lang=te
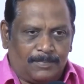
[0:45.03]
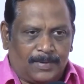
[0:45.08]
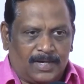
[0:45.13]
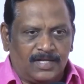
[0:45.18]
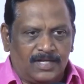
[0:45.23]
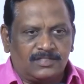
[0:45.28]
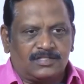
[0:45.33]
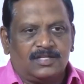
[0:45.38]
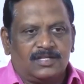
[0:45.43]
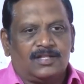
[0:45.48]

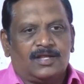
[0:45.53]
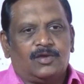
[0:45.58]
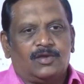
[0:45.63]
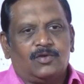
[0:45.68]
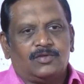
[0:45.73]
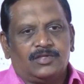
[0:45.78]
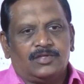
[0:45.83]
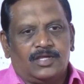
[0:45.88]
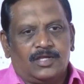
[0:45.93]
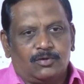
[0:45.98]
పడేసిన
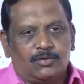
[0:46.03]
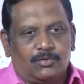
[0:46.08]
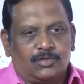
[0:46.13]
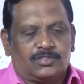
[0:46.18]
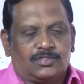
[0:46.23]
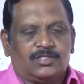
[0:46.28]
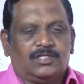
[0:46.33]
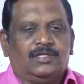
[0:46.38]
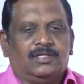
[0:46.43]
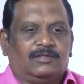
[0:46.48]
దాంట్లో
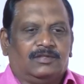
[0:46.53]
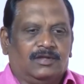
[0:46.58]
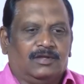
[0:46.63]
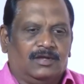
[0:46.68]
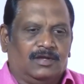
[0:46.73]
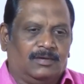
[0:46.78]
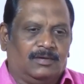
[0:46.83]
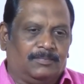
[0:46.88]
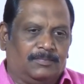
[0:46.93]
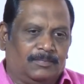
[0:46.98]
ఏరుకొచ్చి
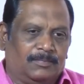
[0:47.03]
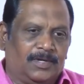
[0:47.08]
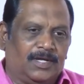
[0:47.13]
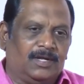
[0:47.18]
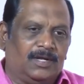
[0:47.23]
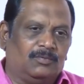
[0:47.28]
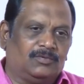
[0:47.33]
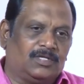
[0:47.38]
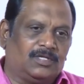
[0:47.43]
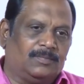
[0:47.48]

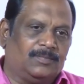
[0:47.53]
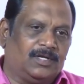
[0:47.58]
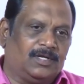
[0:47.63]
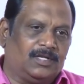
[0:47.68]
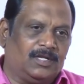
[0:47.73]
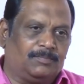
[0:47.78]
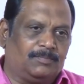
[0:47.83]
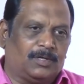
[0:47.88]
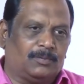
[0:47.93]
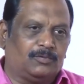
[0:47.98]
మీడియా ముందర
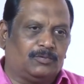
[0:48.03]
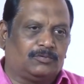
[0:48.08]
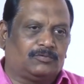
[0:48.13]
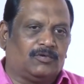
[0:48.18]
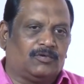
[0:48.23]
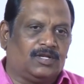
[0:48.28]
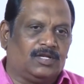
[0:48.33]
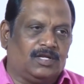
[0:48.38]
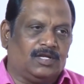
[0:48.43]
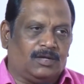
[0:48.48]
పెట్టి
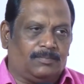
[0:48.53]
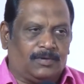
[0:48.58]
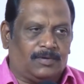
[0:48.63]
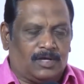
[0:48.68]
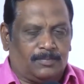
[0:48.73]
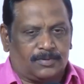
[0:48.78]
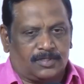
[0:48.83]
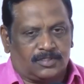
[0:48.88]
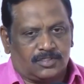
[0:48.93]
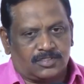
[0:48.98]
ప్రభుత్వాన్ని
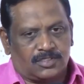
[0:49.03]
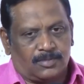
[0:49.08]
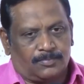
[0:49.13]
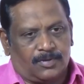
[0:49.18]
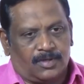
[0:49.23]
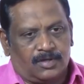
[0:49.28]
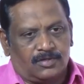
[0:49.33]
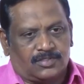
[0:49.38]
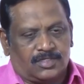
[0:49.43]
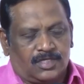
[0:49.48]
అప్రతిష్ట
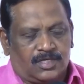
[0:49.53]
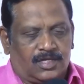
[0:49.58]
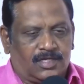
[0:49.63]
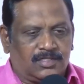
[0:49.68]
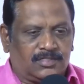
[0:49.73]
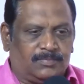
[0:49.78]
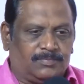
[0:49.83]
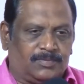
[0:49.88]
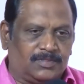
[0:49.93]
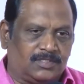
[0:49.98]
పాలు
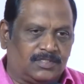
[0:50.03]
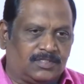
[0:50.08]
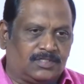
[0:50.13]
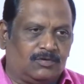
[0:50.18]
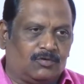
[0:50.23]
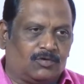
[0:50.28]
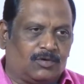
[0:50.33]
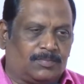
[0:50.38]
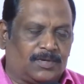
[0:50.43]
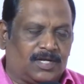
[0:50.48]
చేయాలని
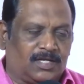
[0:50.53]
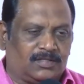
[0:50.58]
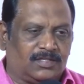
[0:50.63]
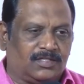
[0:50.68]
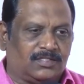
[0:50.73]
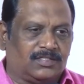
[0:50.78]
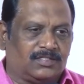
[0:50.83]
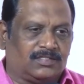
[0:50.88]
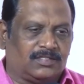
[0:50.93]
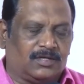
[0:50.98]
చెప్పేసి ఒక
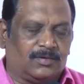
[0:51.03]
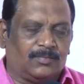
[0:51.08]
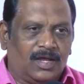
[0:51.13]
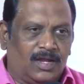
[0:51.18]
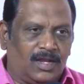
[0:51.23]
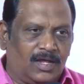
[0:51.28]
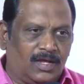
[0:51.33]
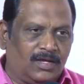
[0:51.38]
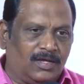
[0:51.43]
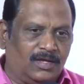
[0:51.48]
ప్రయత్నం చేశారు
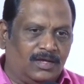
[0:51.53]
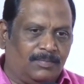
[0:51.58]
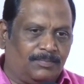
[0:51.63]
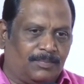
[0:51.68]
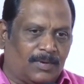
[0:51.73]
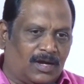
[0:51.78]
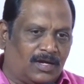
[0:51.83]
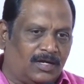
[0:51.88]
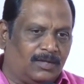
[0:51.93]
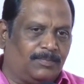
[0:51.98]
అలాగే
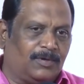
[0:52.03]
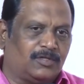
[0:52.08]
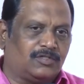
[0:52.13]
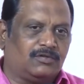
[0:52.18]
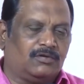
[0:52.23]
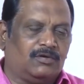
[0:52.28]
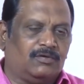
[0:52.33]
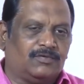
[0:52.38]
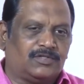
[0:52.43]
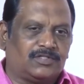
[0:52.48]
పాడి
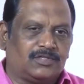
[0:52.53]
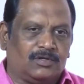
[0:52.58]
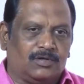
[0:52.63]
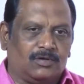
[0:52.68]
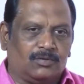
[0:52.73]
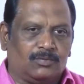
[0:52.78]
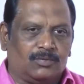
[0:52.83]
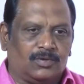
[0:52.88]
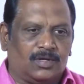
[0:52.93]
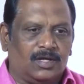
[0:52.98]
పశువుల
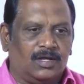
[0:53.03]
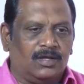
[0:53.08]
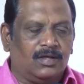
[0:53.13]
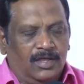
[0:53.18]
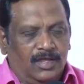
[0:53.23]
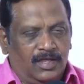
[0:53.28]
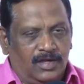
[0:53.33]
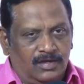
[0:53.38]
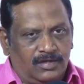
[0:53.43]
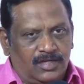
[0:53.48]
విషయంలో కూడా
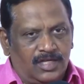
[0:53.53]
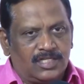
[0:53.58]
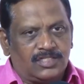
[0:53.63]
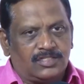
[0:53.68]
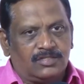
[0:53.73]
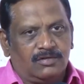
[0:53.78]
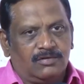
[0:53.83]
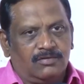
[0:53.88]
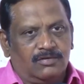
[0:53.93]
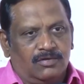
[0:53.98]

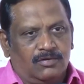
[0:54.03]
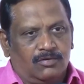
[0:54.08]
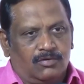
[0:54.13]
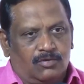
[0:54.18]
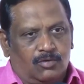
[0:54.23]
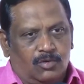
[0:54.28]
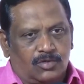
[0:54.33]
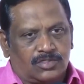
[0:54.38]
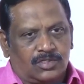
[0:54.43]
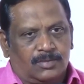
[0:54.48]
హెరిటేజ్
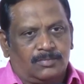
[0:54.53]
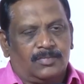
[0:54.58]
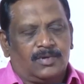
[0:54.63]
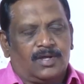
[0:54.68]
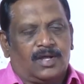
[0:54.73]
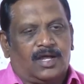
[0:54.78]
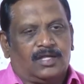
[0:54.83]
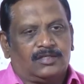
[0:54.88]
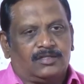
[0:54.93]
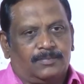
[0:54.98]
కోసం
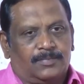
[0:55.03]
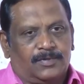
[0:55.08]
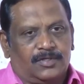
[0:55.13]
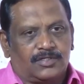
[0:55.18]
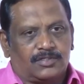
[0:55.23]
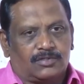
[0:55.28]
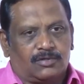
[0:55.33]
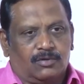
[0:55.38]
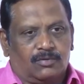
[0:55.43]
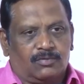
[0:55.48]

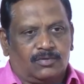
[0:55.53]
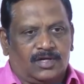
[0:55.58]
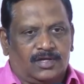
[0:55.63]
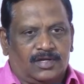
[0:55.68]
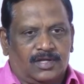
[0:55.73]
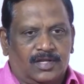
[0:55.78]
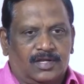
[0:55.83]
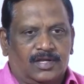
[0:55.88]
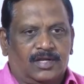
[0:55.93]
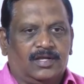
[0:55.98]
ఆంధ్రప్రదేశ్లో ఉన్న
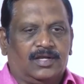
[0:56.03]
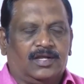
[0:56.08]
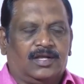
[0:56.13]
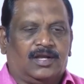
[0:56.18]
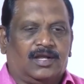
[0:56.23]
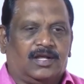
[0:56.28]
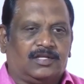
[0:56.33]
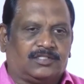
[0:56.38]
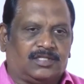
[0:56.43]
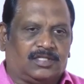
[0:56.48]
డైరీని
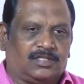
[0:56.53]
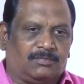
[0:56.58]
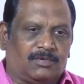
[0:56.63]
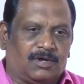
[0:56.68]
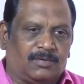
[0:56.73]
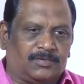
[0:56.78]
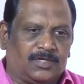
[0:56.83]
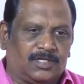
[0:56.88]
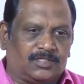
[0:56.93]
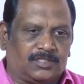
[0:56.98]
ఎలా
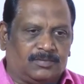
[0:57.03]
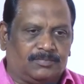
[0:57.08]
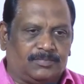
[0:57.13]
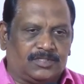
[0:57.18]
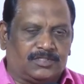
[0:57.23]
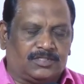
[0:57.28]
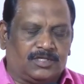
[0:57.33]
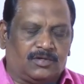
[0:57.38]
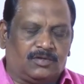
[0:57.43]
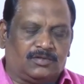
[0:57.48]
చంద్రబాబు నాయుడు
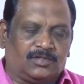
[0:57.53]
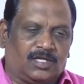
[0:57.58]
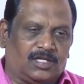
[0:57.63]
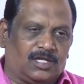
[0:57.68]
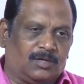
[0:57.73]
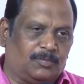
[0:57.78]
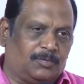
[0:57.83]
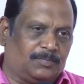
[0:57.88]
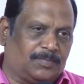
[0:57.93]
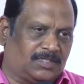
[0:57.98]
చంపేశారో
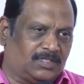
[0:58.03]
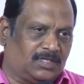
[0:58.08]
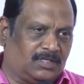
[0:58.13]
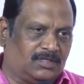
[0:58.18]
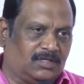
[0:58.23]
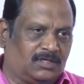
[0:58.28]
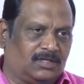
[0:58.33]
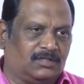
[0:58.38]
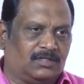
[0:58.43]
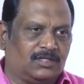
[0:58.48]
దాదాపు
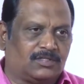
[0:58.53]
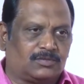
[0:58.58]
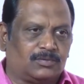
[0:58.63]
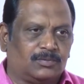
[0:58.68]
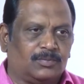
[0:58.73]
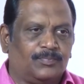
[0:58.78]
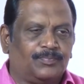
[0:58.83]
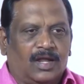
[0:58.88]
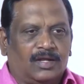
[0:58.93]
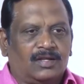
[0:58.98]
ప్రజలందరికీ తెలుసు
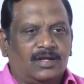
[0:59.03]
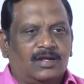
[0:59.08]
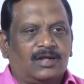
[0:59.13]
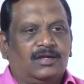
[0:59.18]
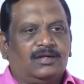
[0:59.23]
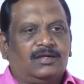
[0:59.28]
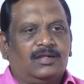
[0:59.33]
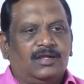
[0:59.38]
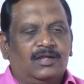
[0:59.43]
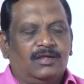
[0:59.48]

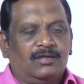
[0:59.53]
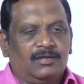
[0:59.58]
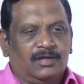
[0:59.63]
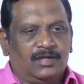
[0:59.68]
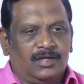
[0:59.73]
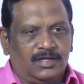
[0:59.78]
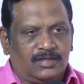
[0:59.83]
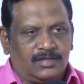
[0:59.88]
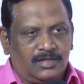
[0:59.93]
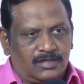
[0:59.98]
అంతకంటే
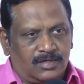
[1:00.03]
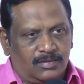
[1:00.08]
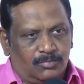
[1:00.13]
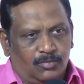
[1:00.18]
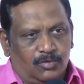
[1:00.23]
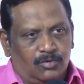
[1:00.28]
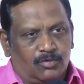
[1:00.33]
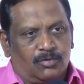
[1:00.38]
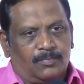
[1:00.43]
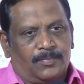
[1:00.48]
లీటర్కి
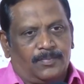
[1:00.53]
మూడు